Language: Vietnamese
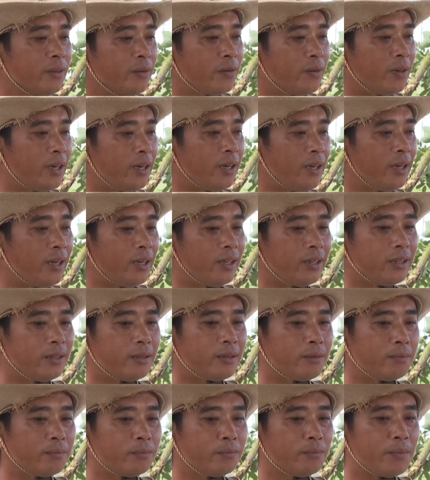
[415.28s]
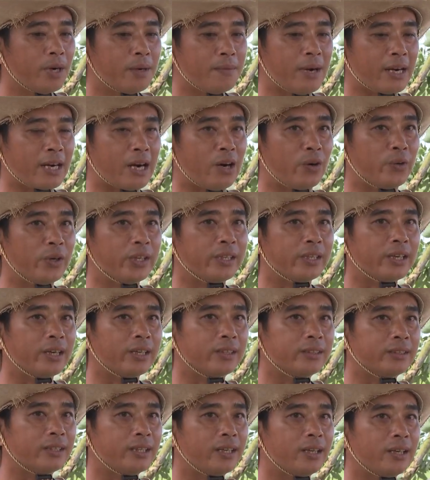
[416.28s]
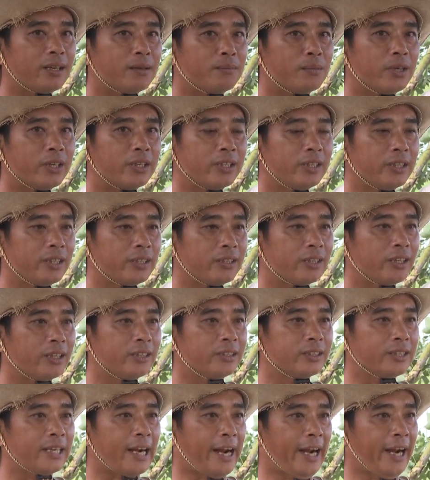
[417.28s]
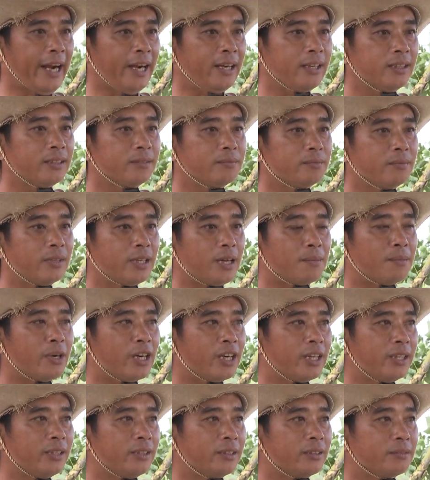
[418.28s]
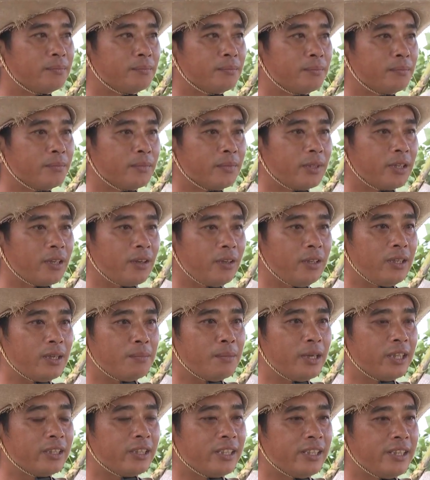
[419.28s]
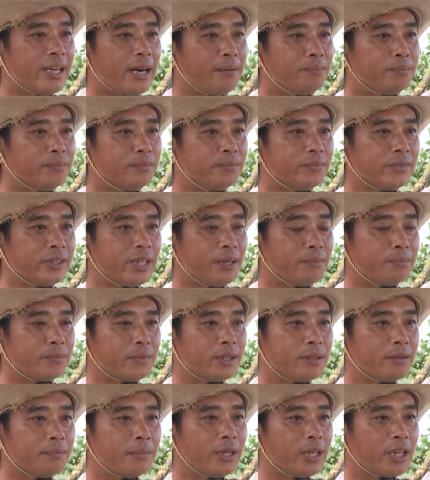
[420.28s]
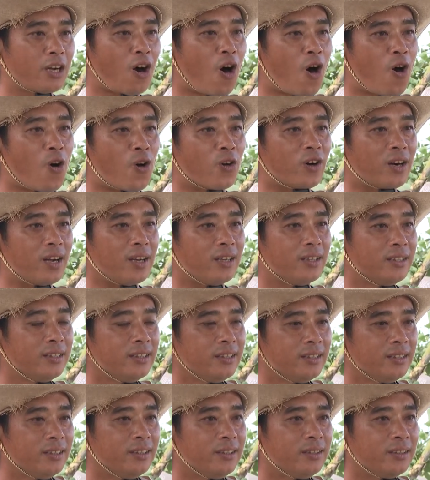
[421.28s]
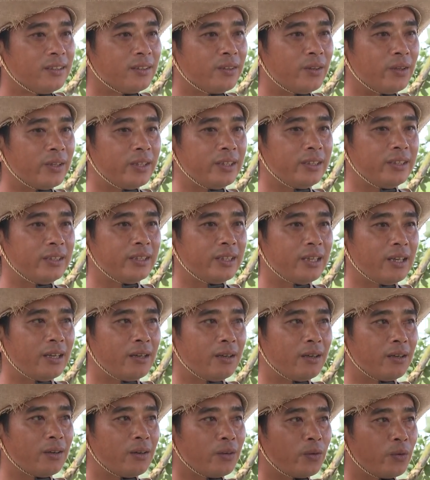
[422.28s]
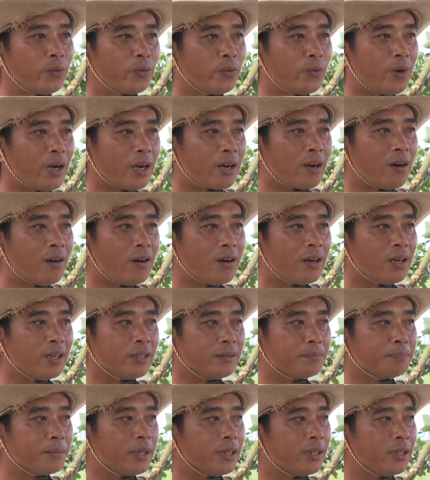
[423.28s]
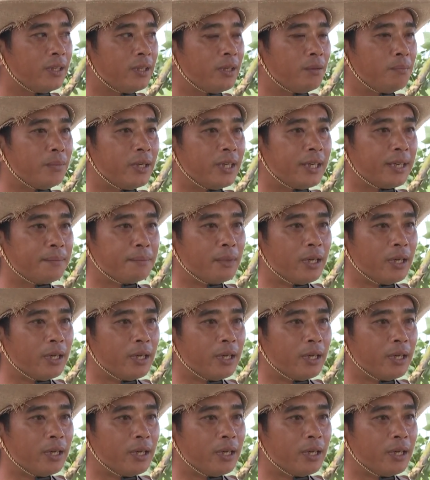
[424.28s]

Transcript: và bơi ban đầu thì trên bơi trên cạn là bơi nói là bơi trên dầm dầm mình bơi khô đó rồi qua đó bơi 10